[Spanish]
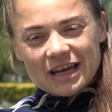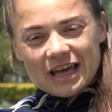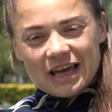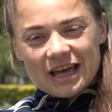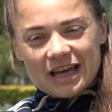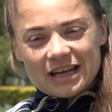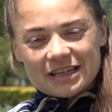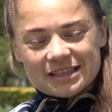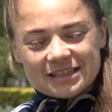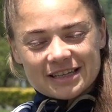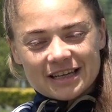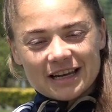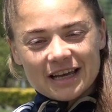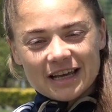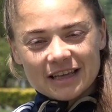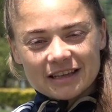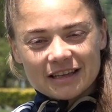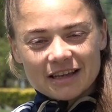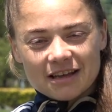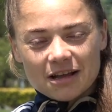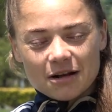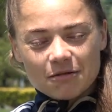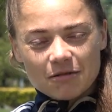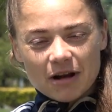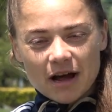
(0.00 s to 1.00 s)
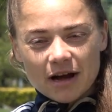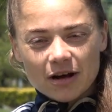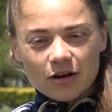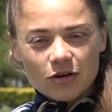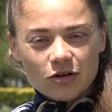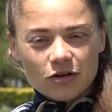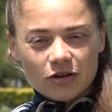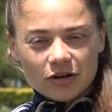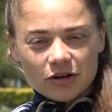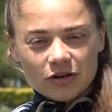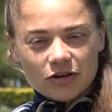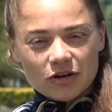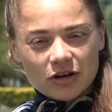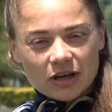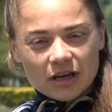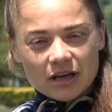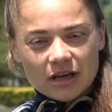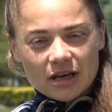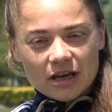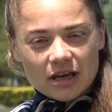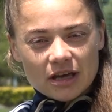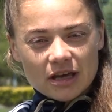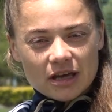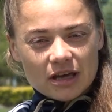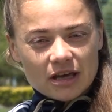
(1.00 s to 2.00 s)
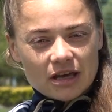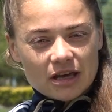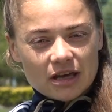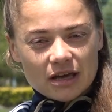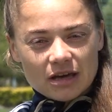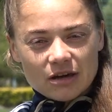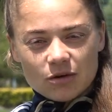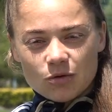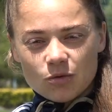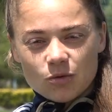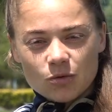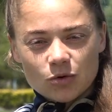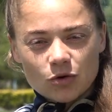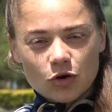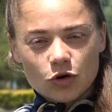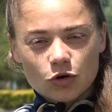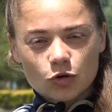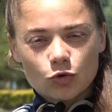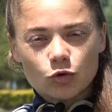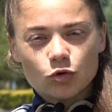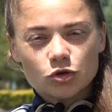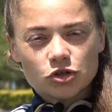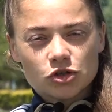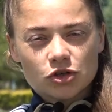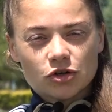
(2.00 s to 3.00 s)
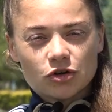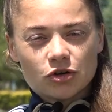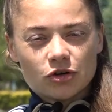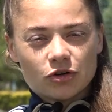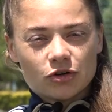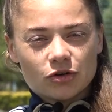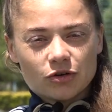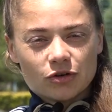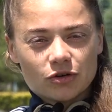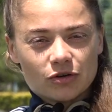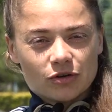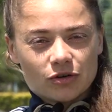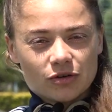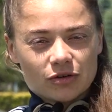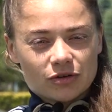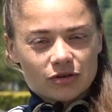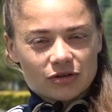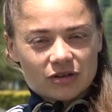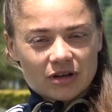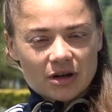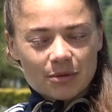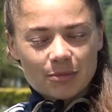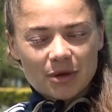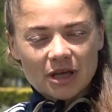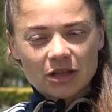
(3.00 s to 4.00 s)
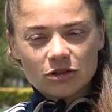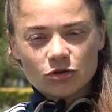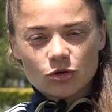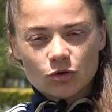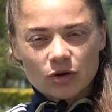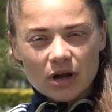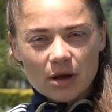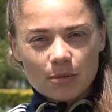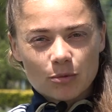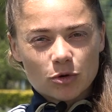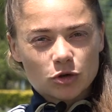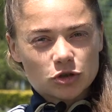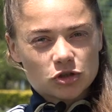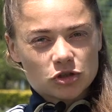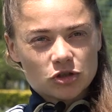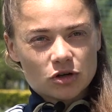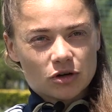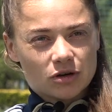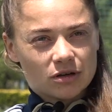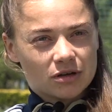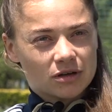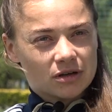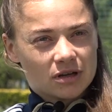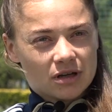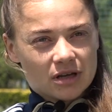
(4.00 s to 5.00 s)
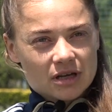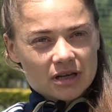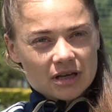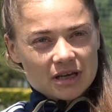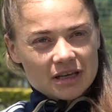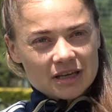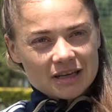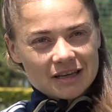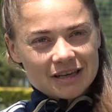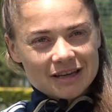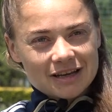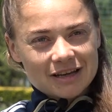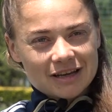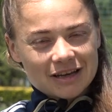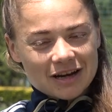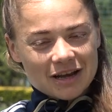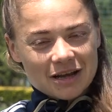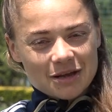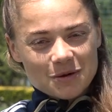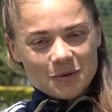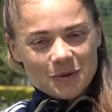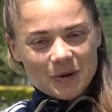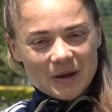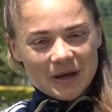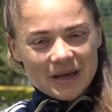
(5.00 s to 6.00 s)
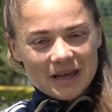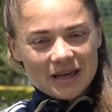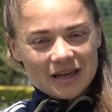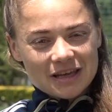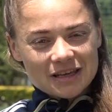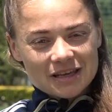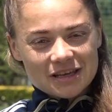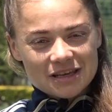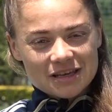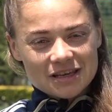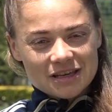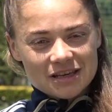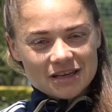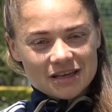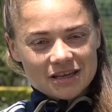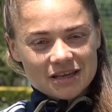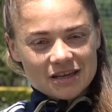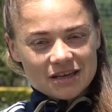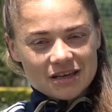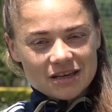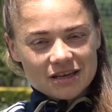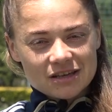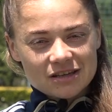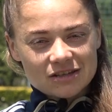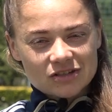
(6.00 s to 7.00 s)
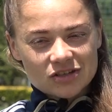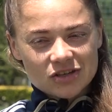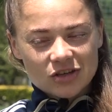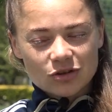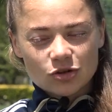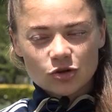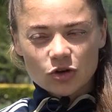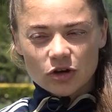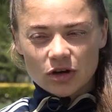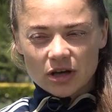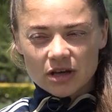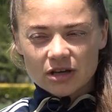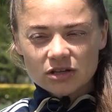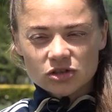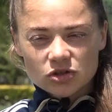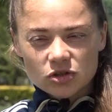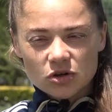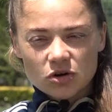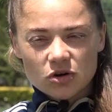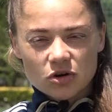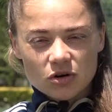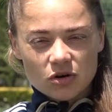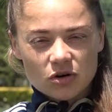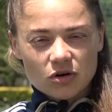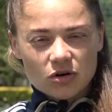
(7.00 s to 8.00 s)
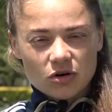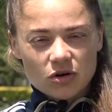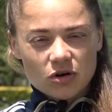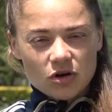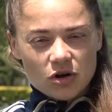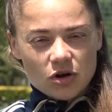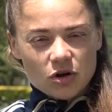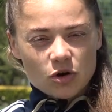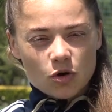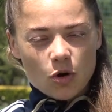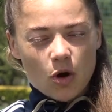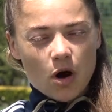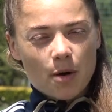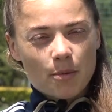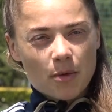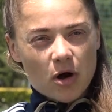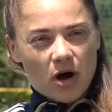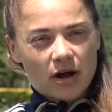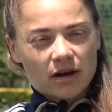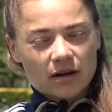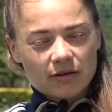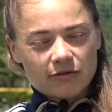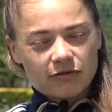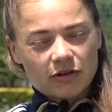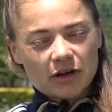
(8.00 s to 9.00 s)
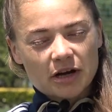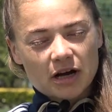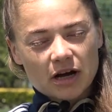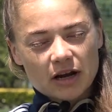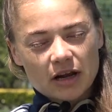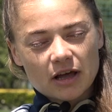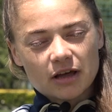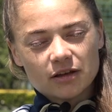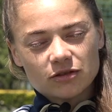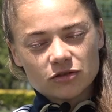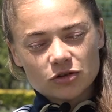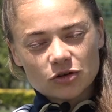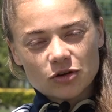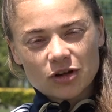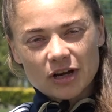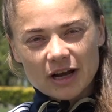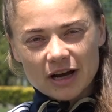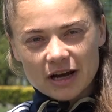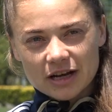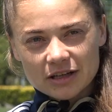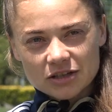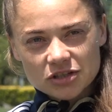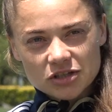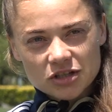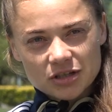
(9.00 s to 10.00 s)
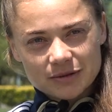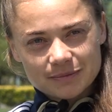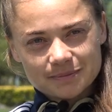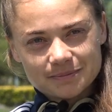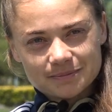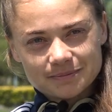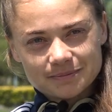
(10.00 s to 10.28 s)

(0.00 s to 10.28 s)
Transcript: el celeste y el blanco, creo que un orgullo tremendo, una emoción increíble y, siento que eso lo vamos a reflejar adentro de la cancha.